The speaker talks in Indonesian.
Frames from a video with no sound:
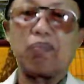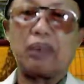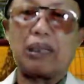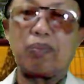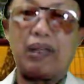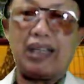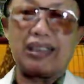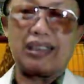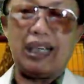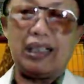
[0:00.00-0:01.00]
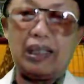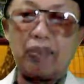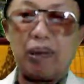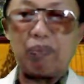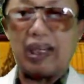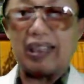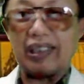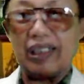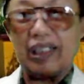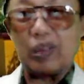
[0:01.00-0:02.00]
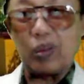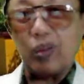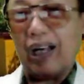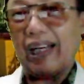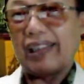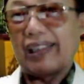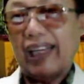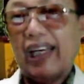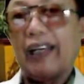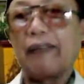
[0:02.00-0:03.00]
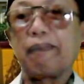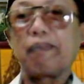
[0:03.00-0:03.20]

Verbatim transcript: 14, dan 15 itu adalah